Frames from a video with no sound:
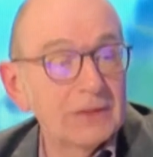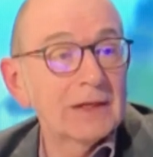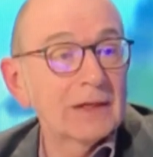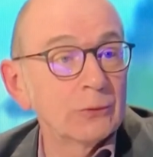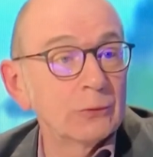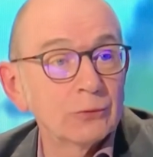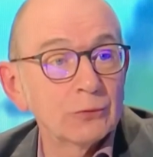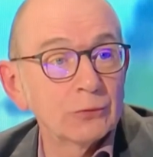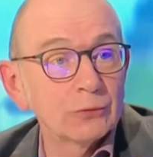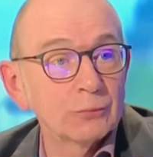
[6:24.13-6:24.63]
fédérés
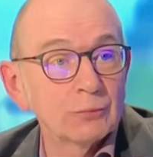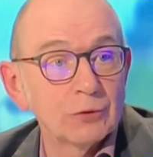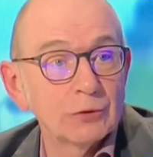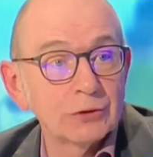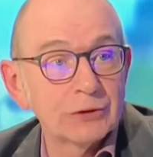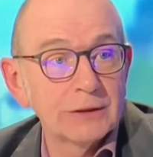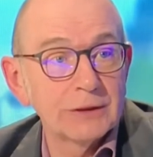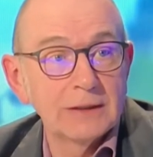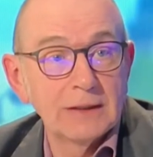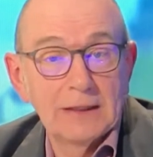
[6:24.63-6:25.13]
autour du
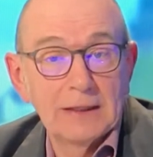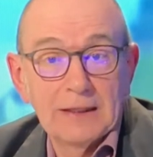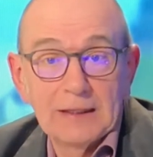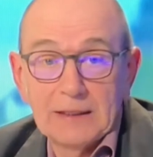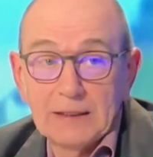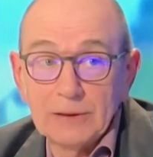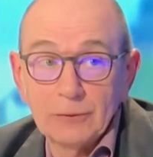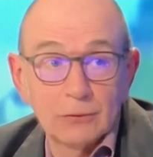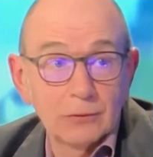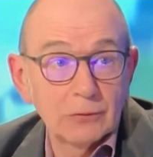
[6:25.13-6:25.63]
projet.
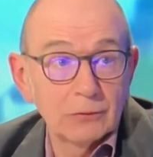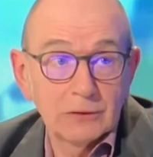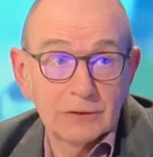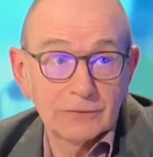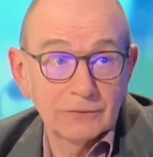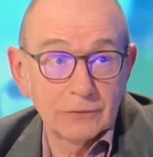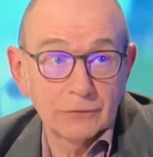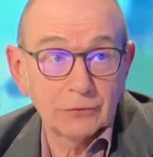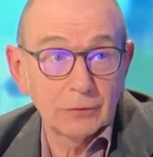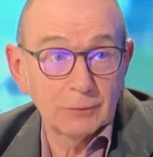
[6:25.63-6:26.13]
Et donc,
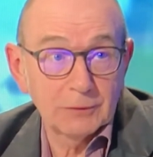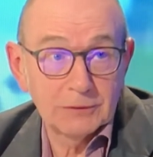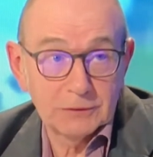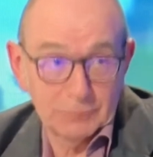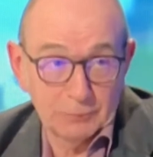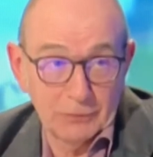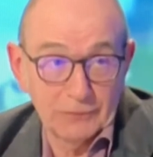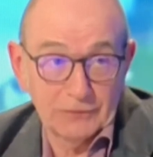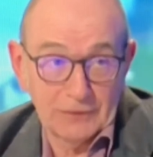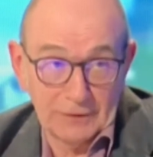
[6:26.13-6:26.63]
les entreprises
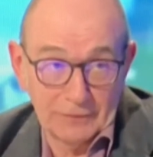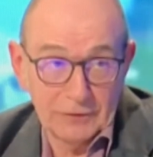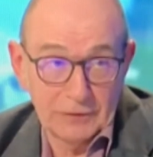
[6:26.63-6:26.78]
peuvent